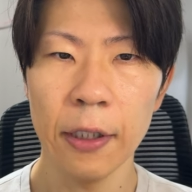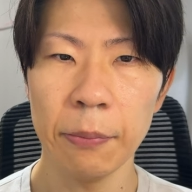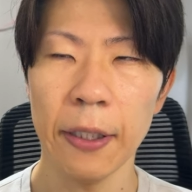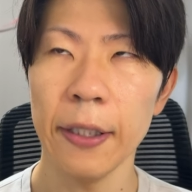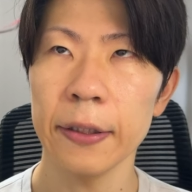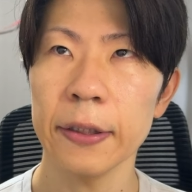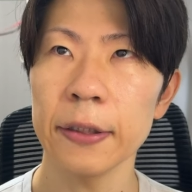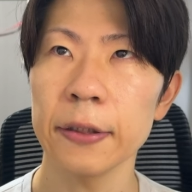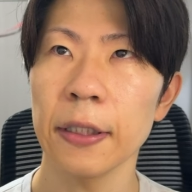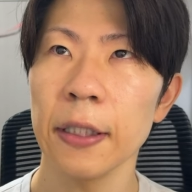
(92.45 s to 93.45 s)
まあ、平
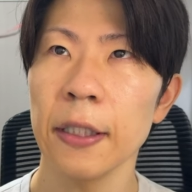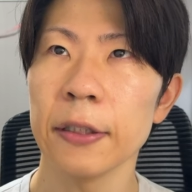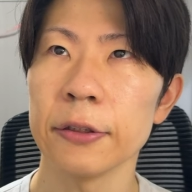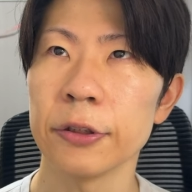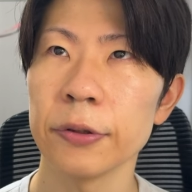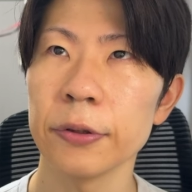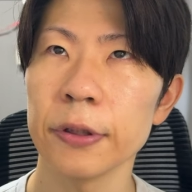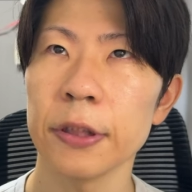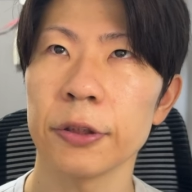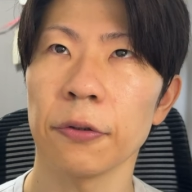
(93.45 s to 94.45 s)
均10
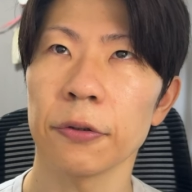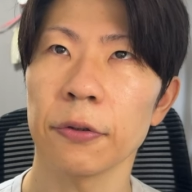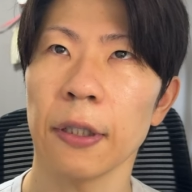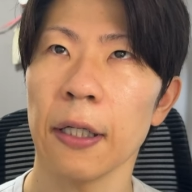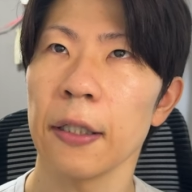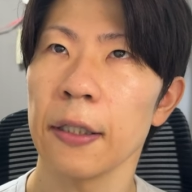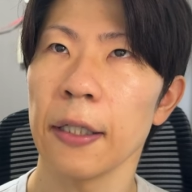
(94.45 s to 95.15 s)
以上とか、